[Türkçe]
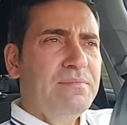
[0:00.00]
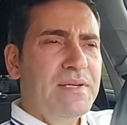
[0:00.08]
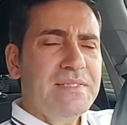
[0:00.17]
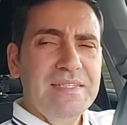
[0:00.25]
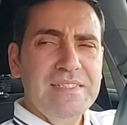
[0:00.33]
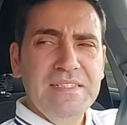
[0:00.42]

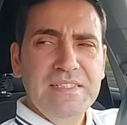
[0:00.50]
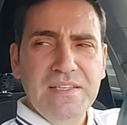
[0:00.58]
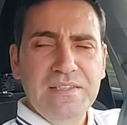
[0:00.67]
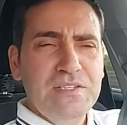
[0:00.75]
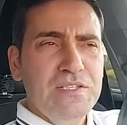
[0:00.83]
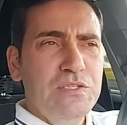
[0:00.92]
başkasının
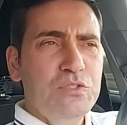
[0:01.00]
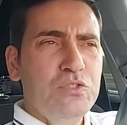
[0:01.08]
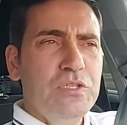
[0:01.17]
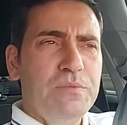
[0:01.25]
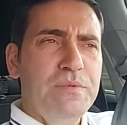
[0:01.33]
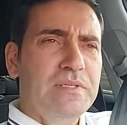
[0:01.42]
yanında
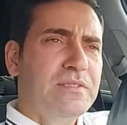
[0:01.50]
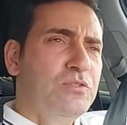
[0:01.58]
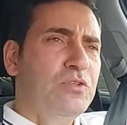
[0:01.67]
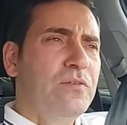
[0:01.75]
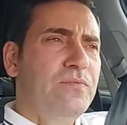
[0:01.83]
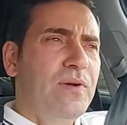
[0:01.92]
çalışıyor
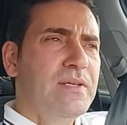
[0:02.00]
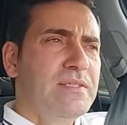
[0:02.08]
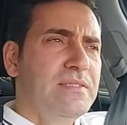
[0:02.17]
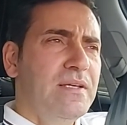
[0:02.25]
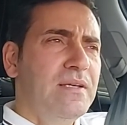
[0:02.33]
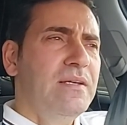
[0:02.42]
Çok
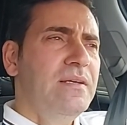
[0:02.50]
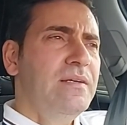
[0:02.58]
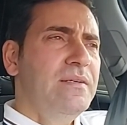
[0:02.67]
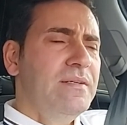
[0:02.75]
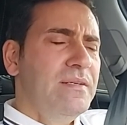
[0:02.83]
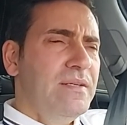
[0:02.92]
fazla
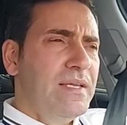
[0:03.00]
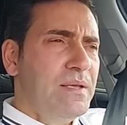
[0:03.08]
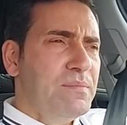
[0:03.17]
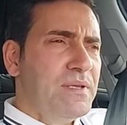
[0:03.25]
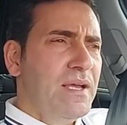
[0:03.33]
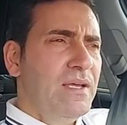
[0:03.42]

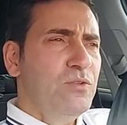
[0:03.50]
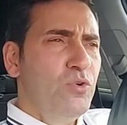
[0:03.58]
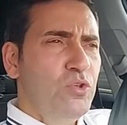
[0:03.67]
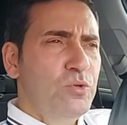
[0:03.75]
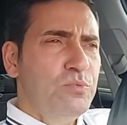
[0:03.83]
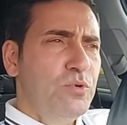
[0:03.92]
imkanı
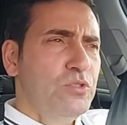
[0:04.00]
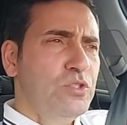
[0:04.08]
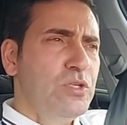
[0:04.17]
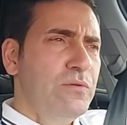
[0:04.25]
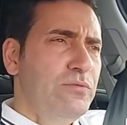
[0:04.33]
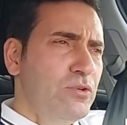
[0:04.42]
olup onu
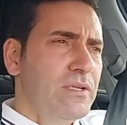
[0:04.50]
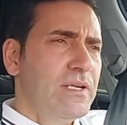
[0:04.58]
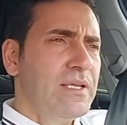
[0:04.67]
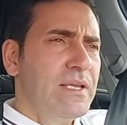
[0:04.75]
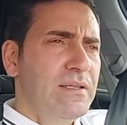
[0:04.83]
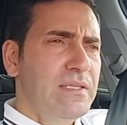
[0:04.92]
şoför
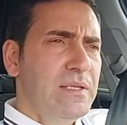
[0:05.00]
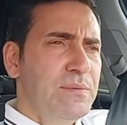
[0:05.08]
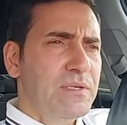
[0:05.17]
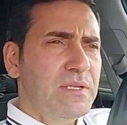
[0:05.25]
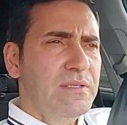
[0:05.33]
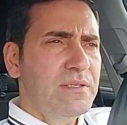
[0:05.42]
olarak yanında
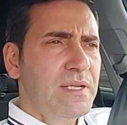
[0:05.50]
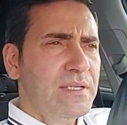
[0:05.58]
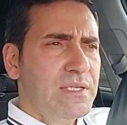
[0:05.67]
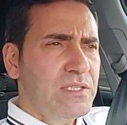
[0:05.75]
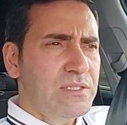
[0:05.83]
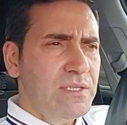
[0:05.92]

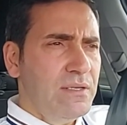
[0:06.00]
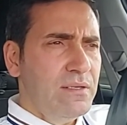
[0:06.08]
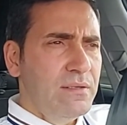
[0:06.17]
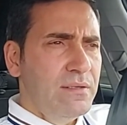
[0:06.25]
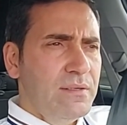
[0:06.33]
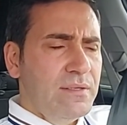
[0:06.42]
barındıran kişi
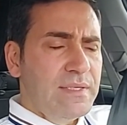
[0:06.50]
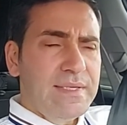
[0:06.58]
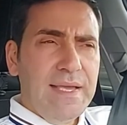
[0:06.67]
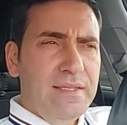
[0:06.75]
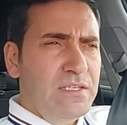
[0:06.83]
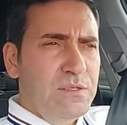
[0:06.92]

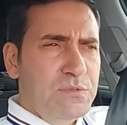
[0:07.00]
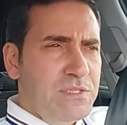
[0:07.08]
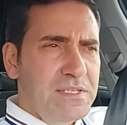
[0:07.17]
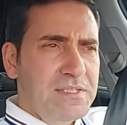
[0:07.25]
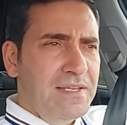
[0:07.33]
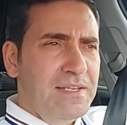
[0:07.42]
kendini bir
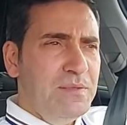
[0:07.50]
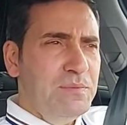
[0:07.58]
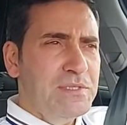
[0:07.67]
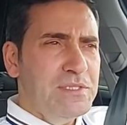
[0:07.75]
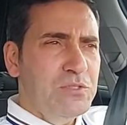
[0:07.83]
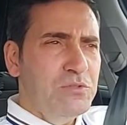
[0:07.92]
şey
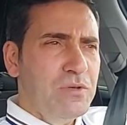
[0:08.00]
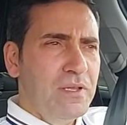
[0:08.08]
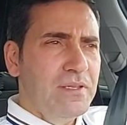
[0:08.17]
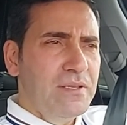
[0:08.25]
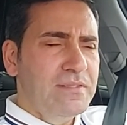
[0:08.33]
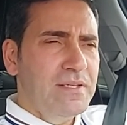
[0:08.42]
zannetmesin diyor
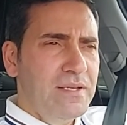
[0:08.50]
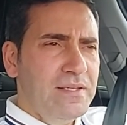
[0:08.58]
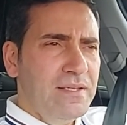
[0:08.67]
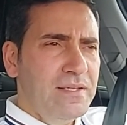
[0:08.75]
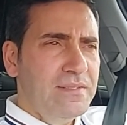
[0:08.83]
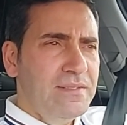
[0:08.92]
Allah
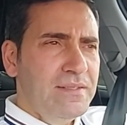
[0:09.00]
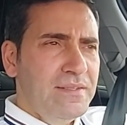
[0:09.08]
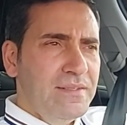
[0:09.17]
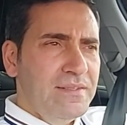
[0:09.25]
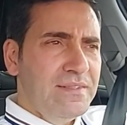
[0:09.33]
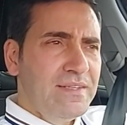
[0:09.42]
Teala.
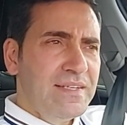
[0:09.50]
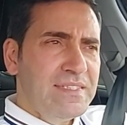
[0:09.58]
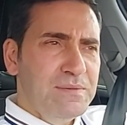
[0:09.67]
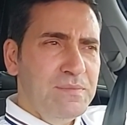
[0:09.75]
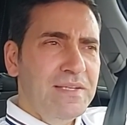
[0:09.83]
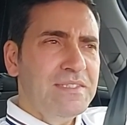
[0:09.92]

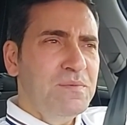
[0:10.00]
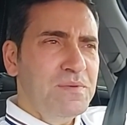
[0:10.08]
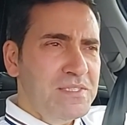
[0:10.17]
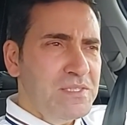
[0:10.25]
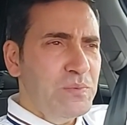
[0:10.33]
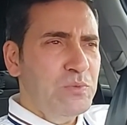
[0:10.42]
Taksimatı
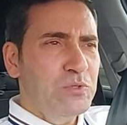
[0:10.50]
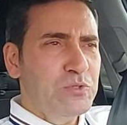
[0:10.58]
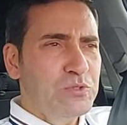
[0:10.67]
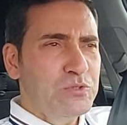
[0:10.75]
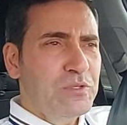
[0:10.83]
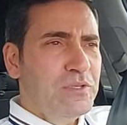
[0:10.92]
biz
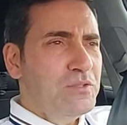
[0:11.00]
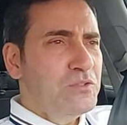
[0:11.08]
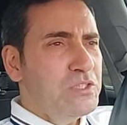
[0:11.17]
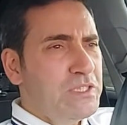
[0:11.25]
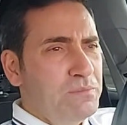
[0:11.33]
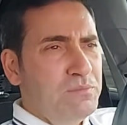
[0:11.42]
yapıyoruz.
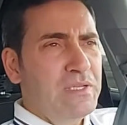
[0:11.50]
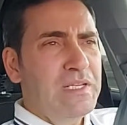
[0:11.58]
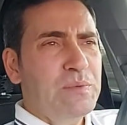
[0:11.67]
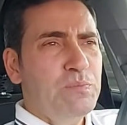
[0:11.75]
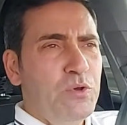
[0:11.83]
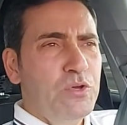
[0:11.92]

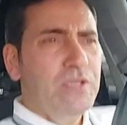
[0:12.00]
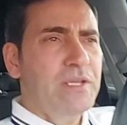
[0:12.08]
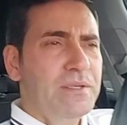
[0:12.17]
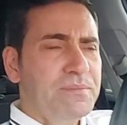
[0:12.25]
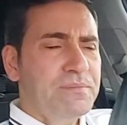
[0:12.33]
Şimdilik böyle.